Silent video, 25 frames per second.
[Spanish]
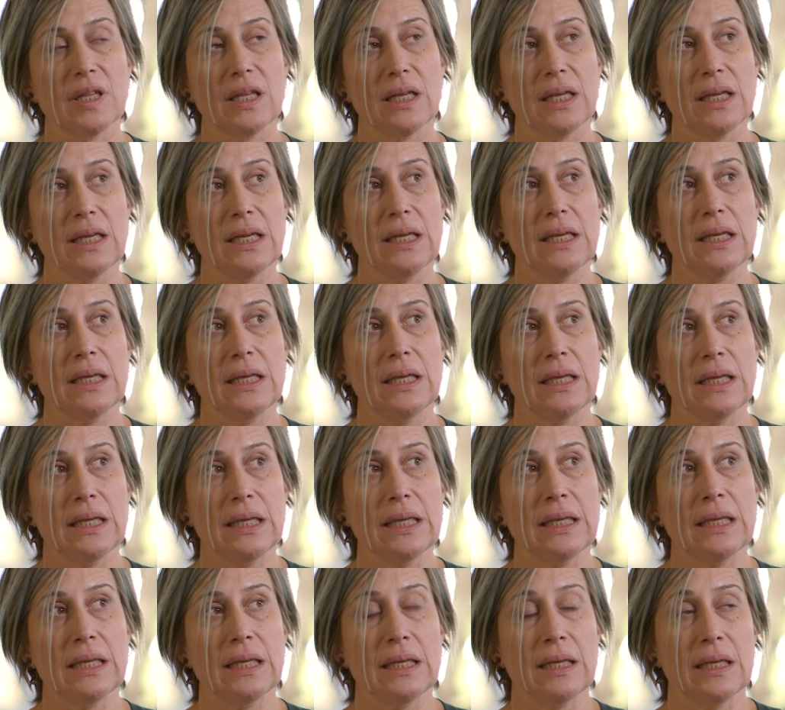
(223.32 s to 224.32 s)

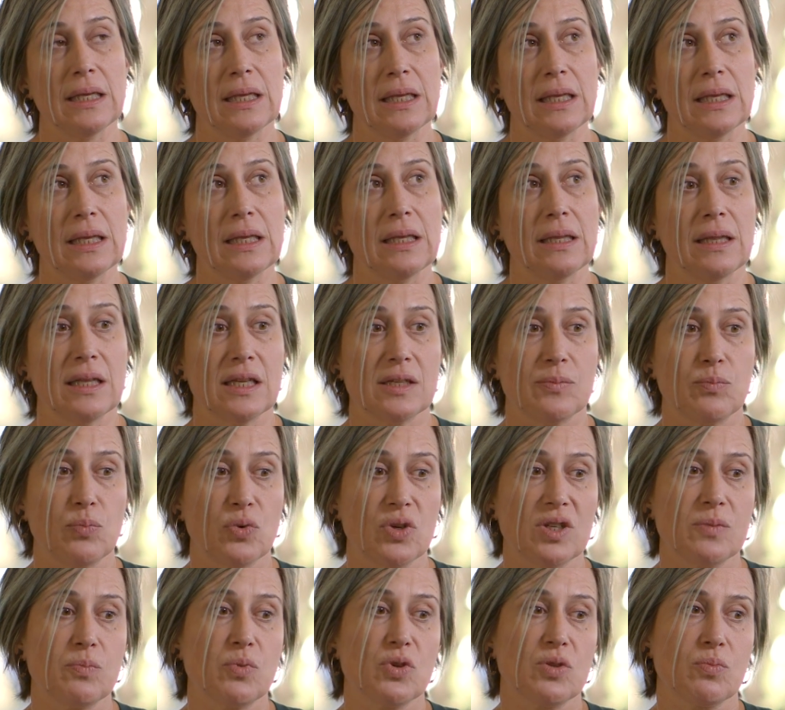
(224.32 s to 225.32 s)
y
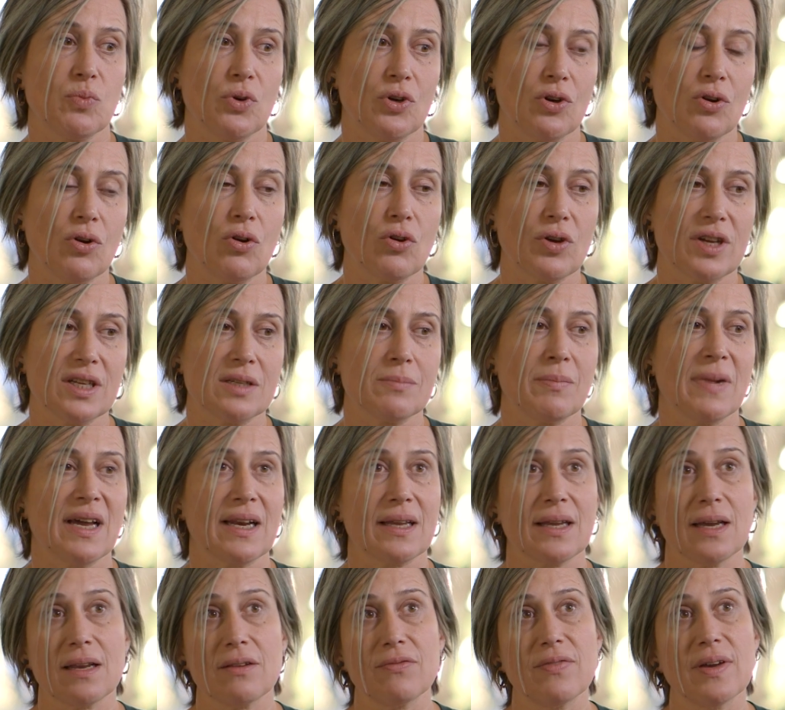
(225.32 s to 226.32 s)
después, pues bueno, lo que es
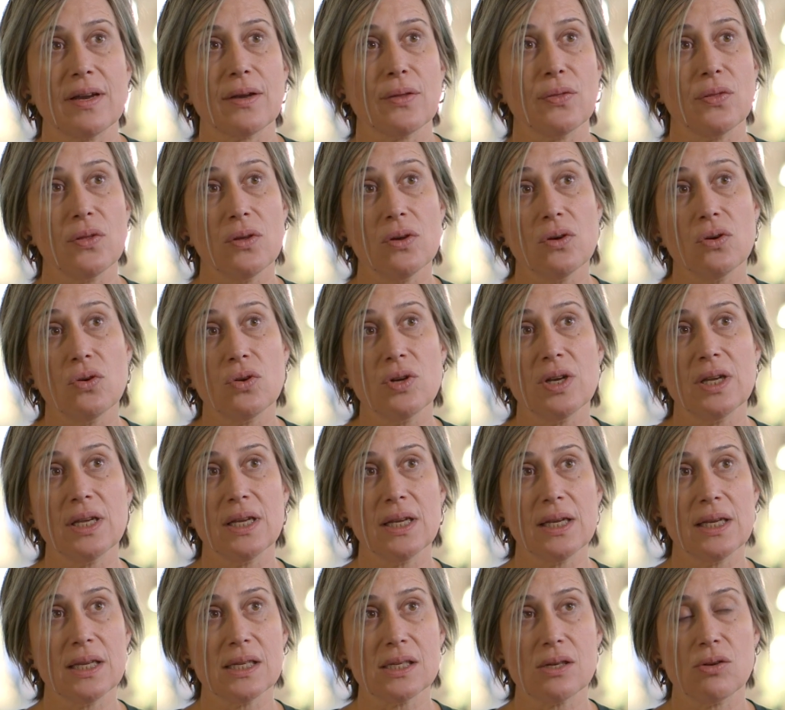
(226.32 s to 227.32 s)
marcar
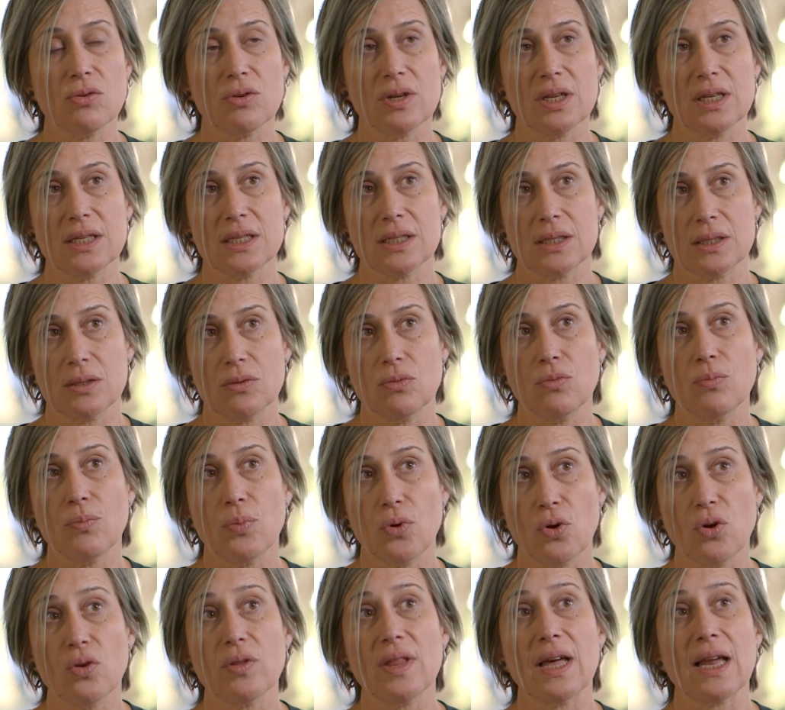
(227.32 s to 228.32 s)
facciones, lo que es un
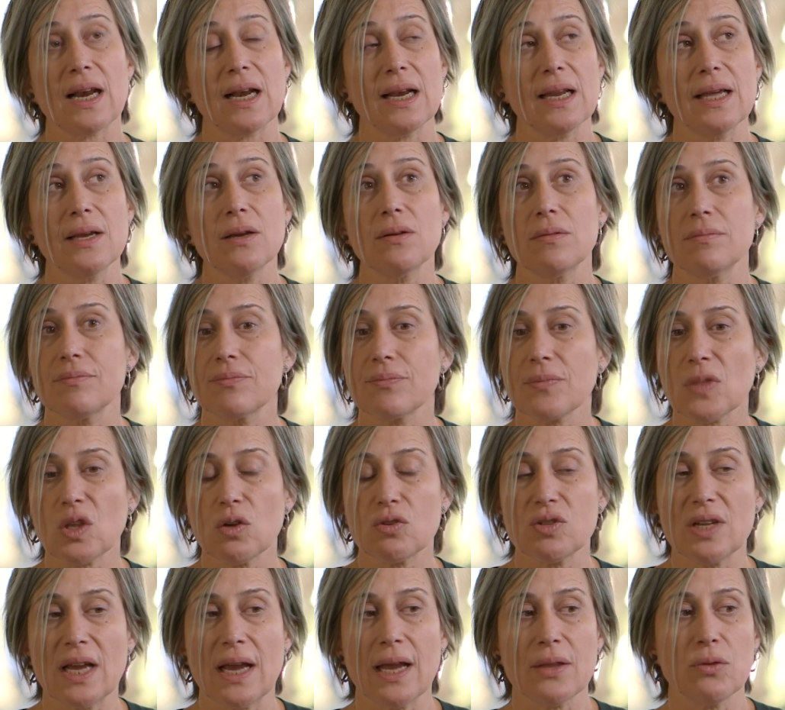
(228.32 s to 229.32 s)
poco darle,
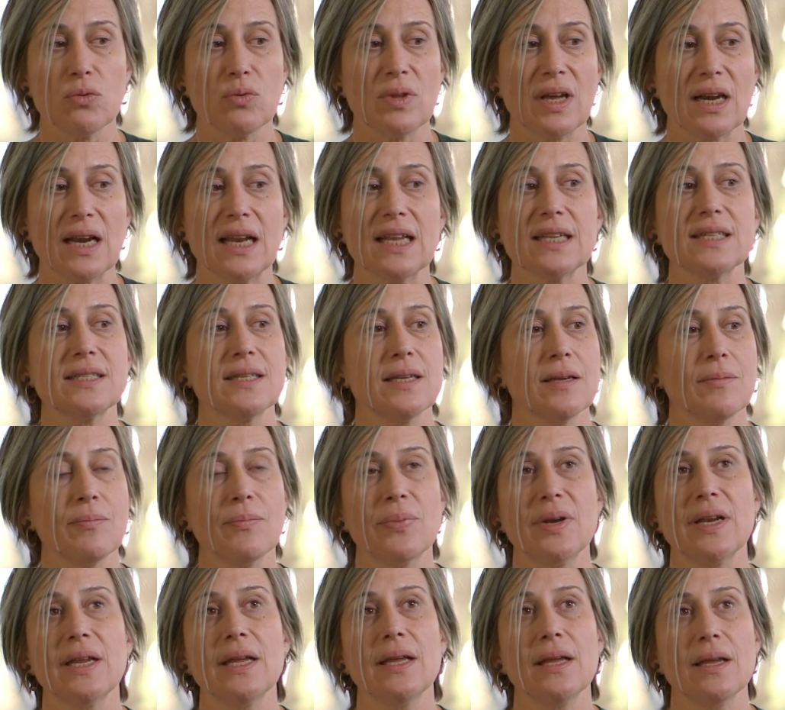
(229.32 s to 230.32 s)
o sea, ayudarla
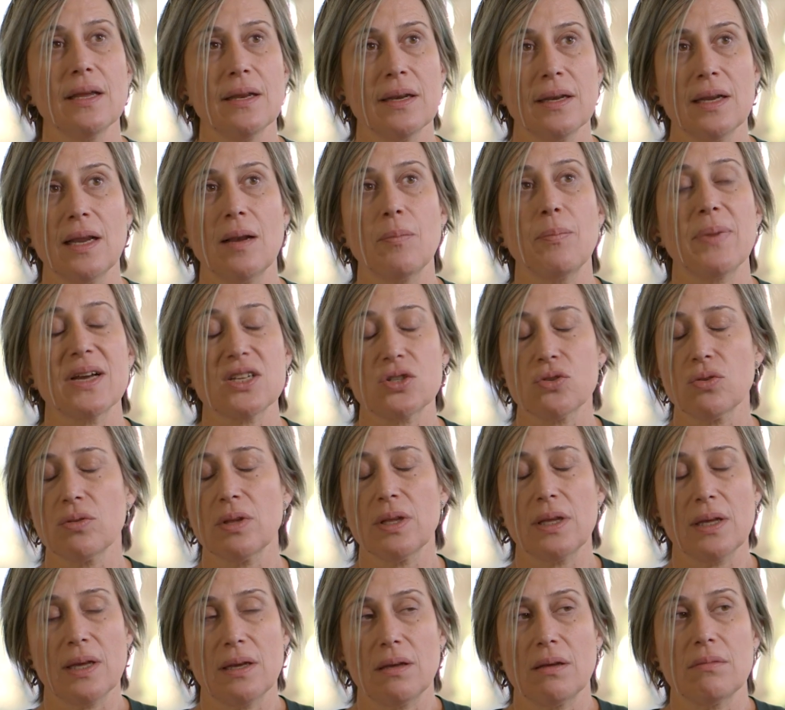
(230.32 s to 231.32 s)
siempre en el paso
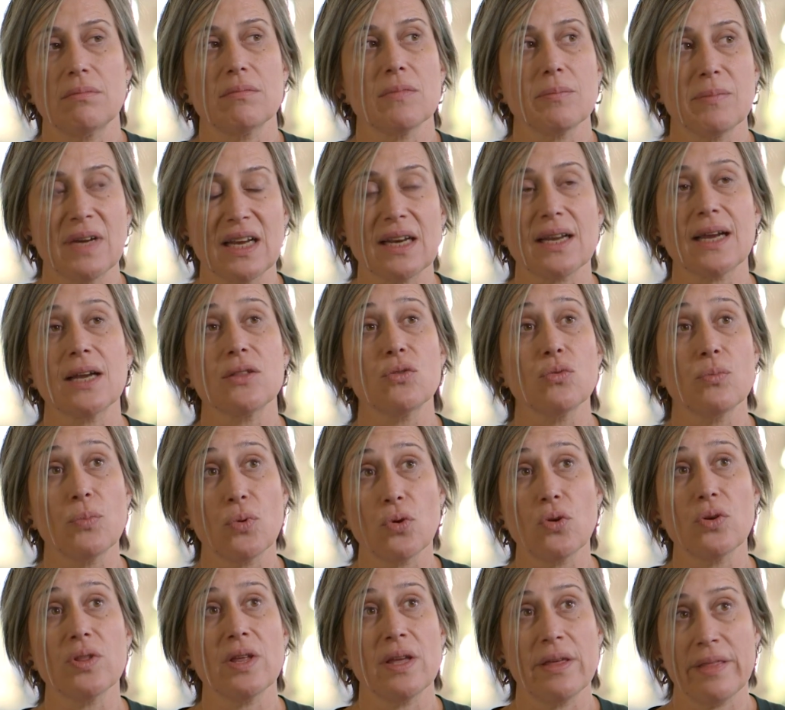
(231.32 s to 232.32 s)
de, marcando un
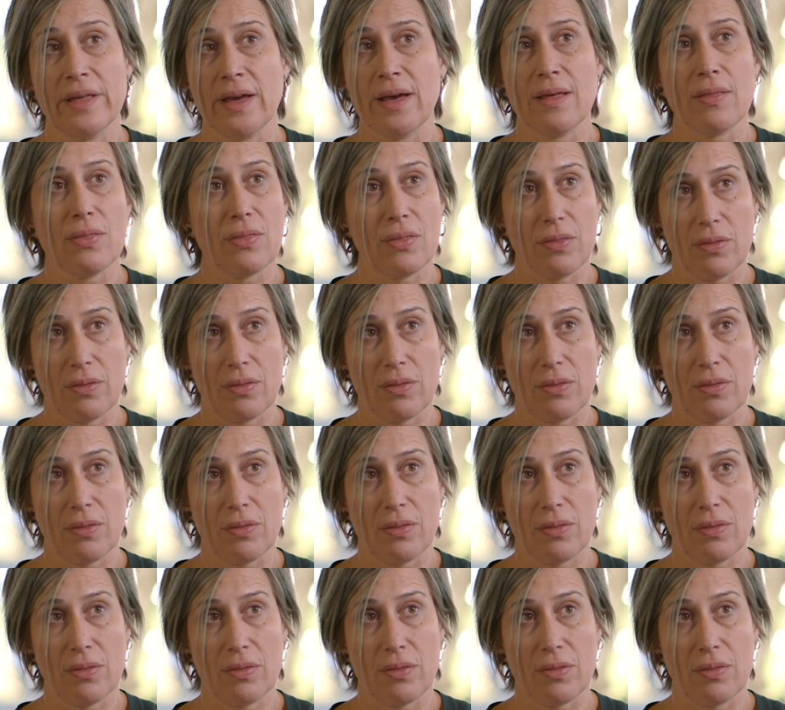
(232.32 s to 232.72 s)
poco de edad.